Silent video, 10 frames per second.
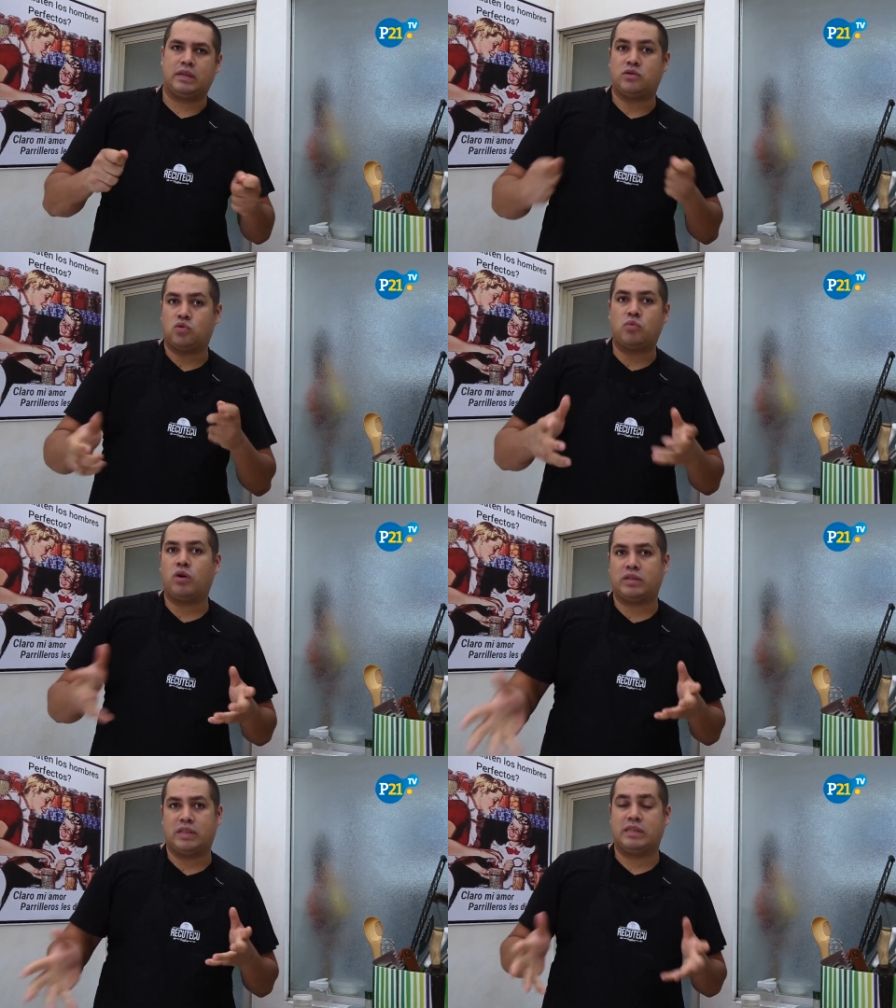
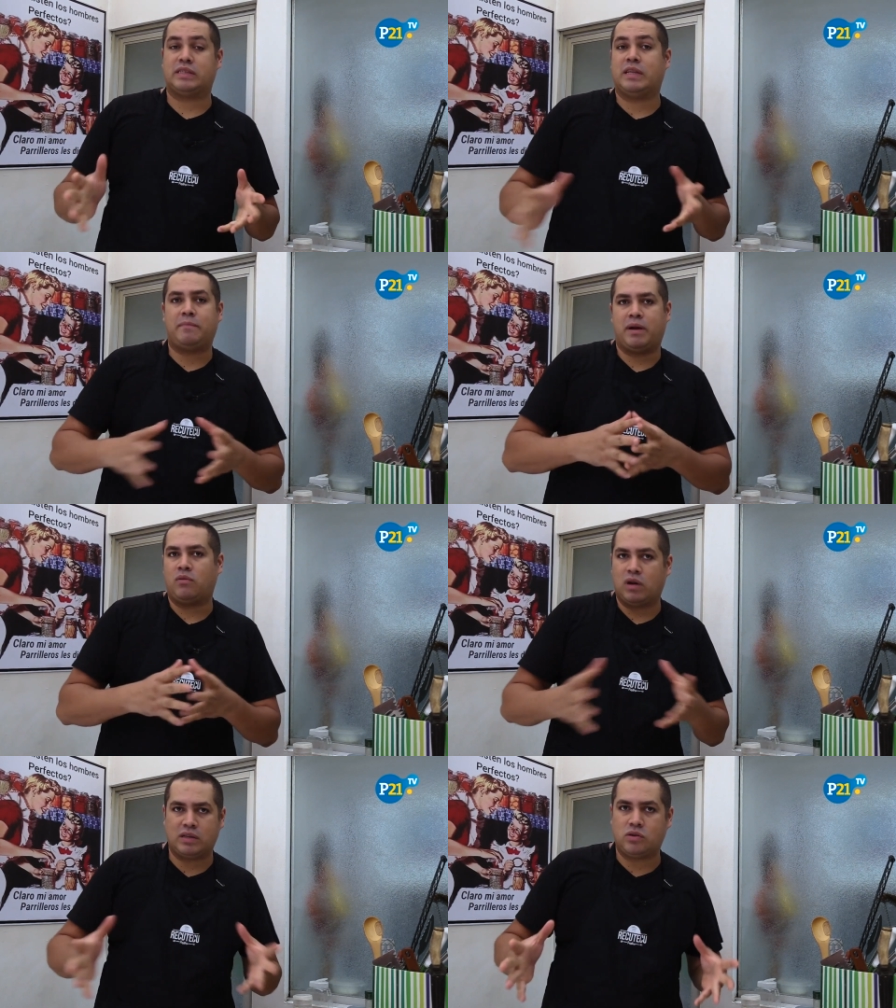insumos que se necesitan para
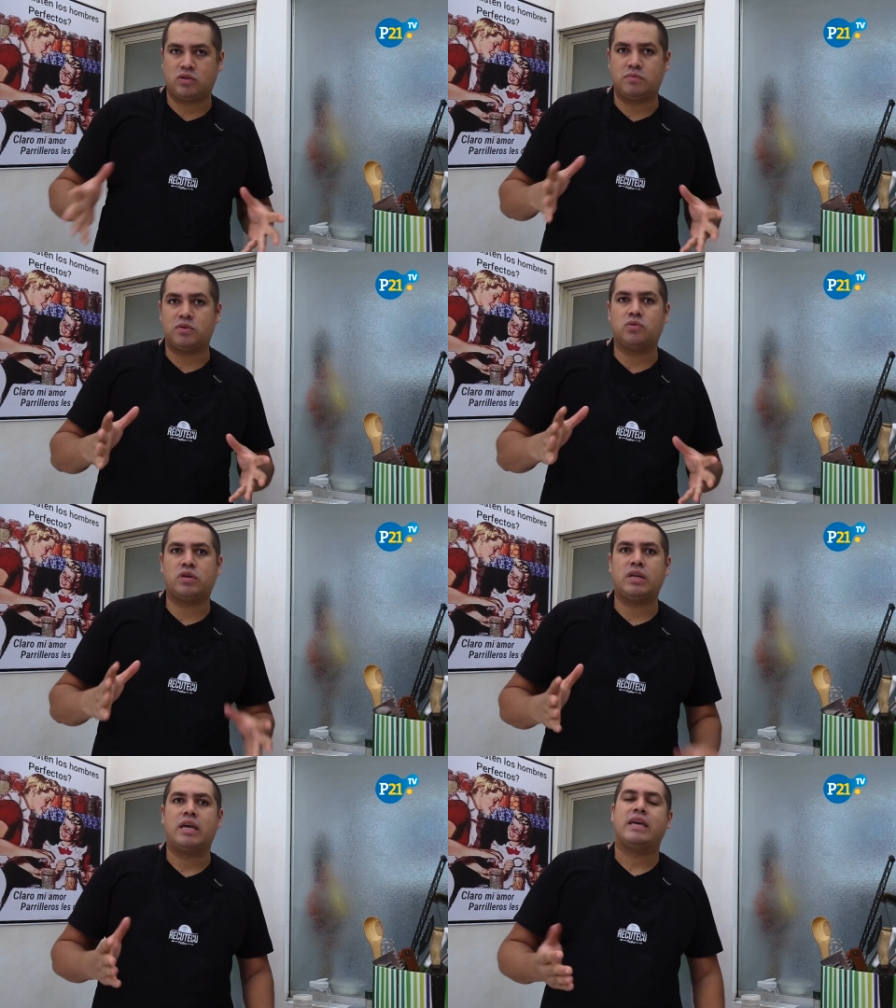un clásico
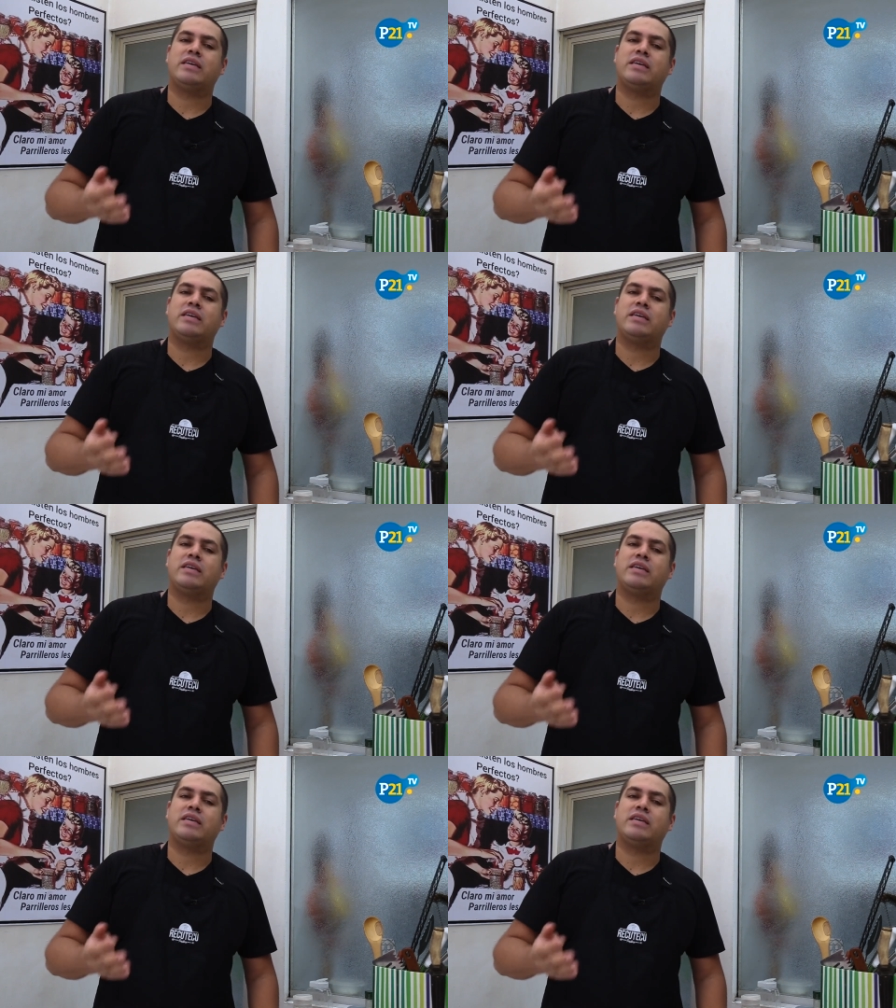chimichurri